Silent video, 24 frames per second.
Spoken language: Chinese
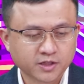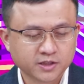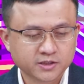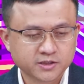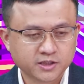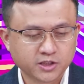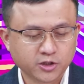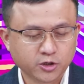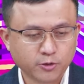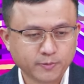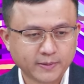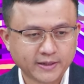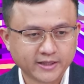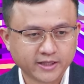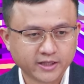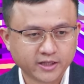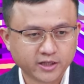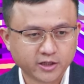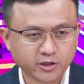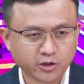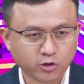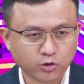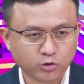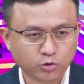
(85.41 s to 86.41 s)
其实六百点
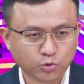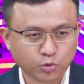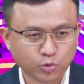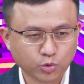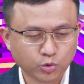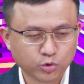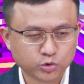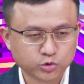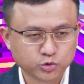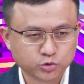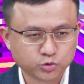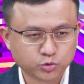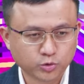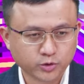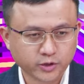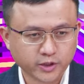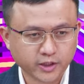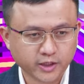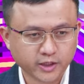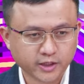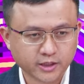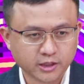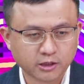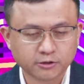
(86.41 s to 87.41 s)
呢，有过昨
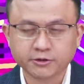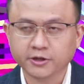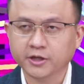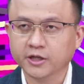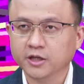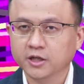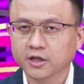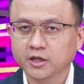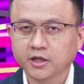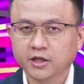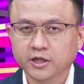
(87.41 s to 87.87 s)
天的高点，